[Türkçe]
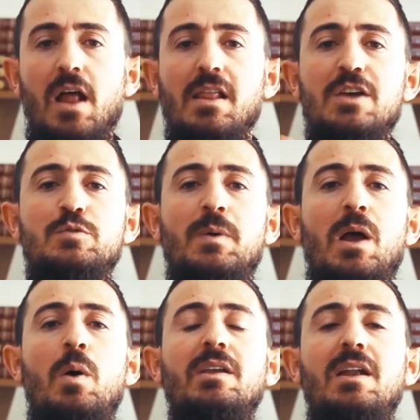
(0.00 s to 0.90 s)
Allah
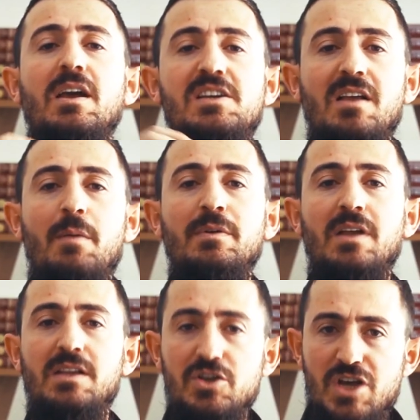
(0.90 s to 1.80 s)
subhanahu ve teala
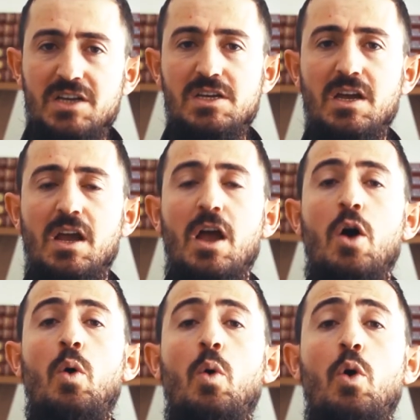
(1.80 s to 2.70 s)
kitabında diyecek ki
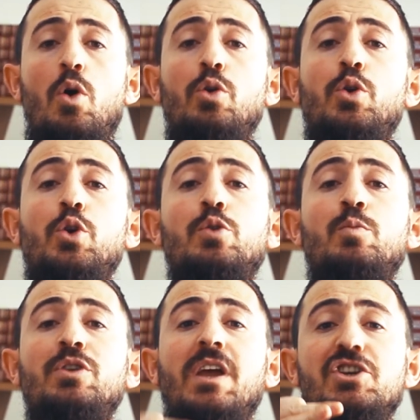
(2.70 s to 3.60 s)
o
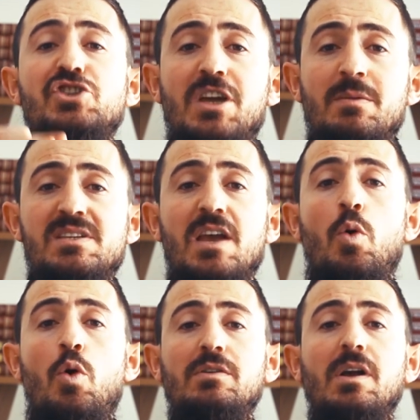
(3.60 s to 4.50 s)
hükmünde hiç kimseyi
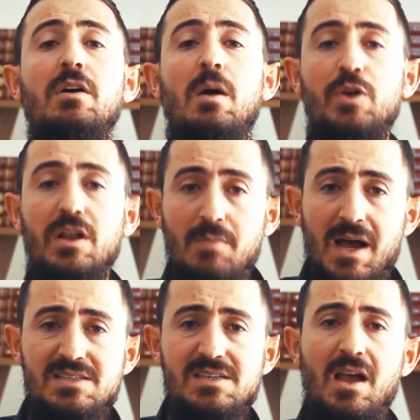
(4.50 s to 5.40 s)
ortak kabul
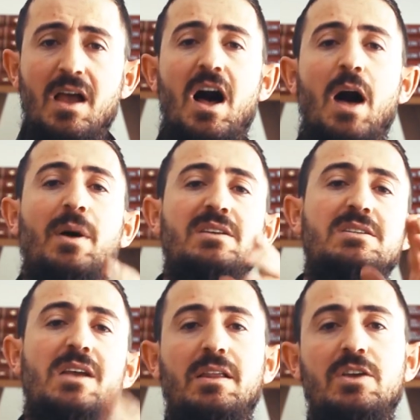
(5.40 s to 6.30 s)
etmez. Ama
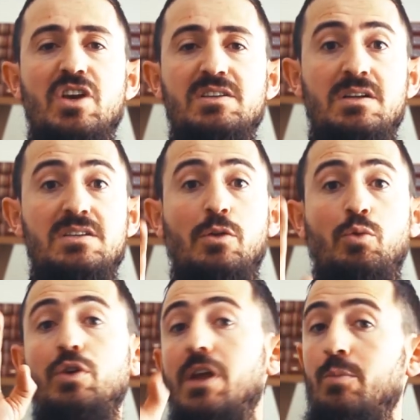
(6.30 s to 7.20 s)
sizler diyeceksiniz ki
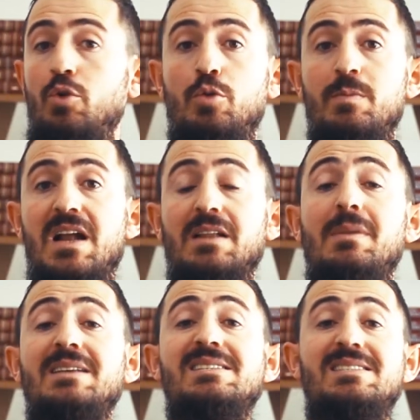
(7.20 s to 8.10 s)
Türkiye Büyük Millet
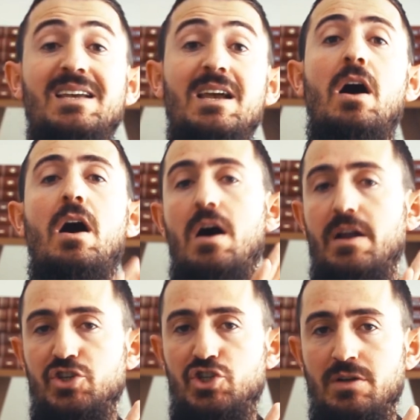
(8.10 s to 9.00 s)
Meclisi
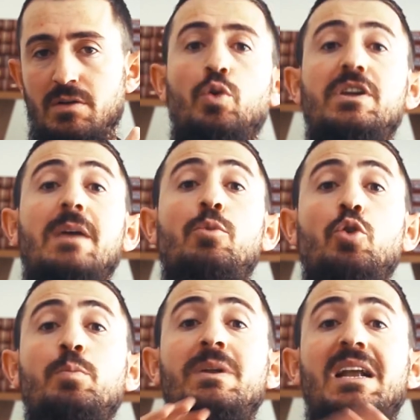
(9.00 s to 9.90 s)
hariç. Türkiye
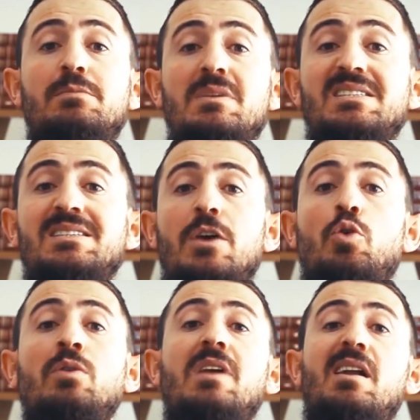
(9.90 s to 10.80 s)
Büyük Millet Meclisi'ne
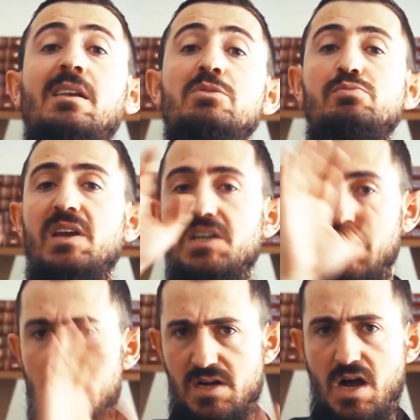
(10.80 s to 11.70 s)
gönderdiğimiz
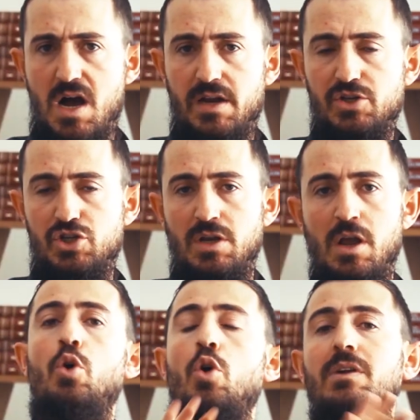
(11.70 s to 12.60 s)
vekiller hariç.
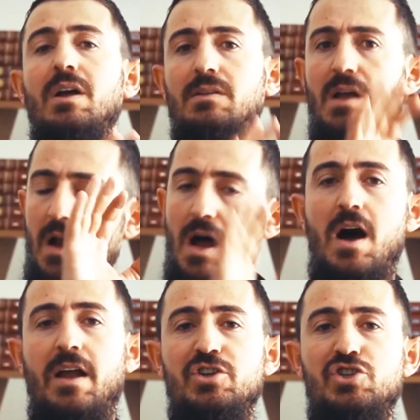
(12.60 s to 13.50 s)
Bürokratlar
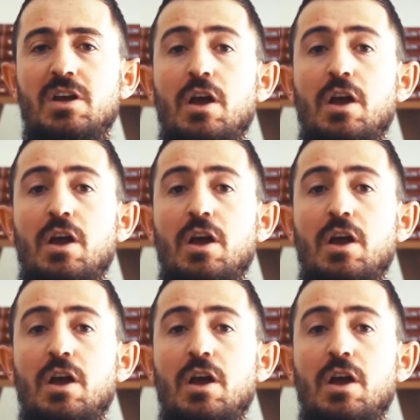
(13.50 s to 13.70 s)
hariç.